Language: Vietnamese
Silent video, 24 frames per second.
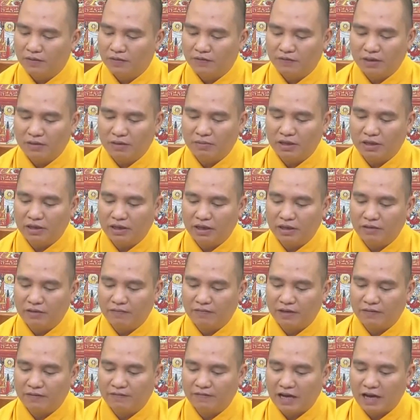vì biết đến
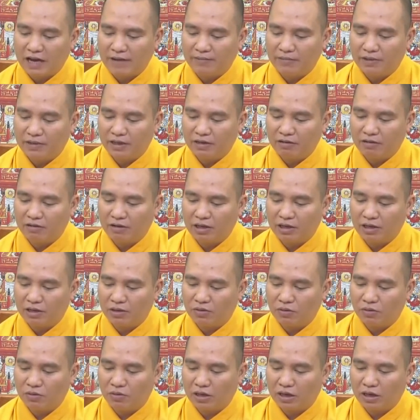Phật pháp nên con đã
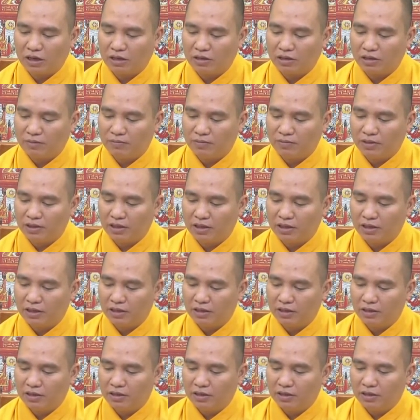cố gắng thầm nghĩ